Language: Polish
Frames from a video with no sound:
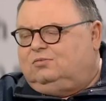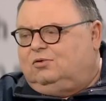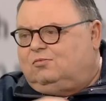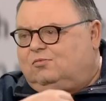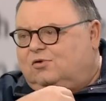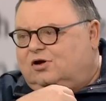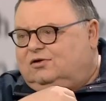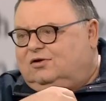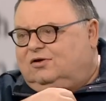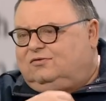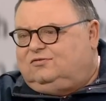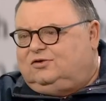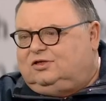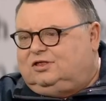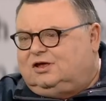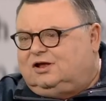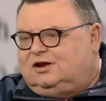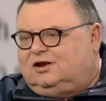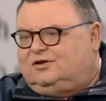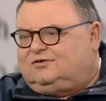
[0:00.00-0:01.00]
bo, bo nie... moje
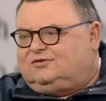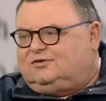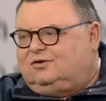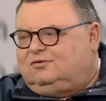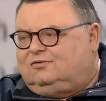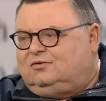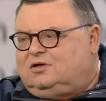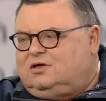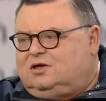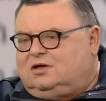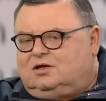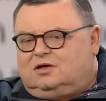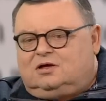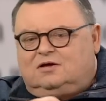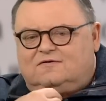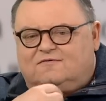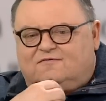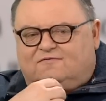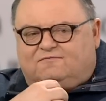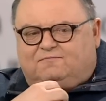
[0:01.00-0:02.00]
winyle są
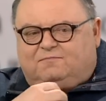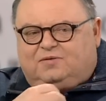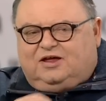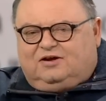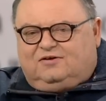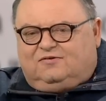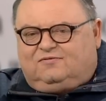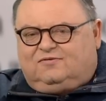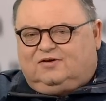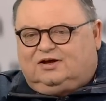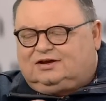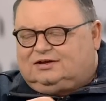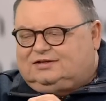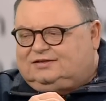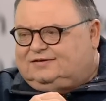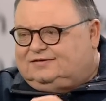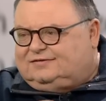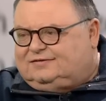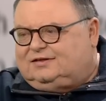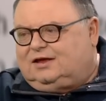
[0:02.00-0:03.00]
w
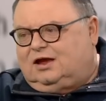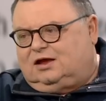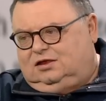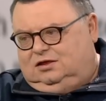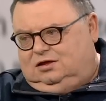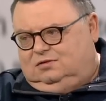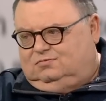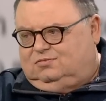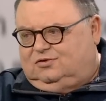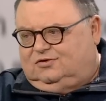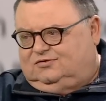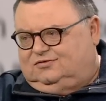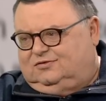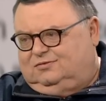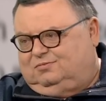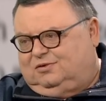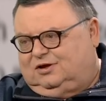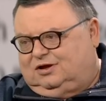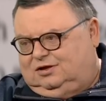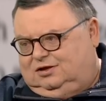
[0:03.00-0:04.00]
perfekt stanie,
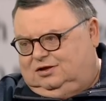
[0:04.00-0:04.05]
proszę pana.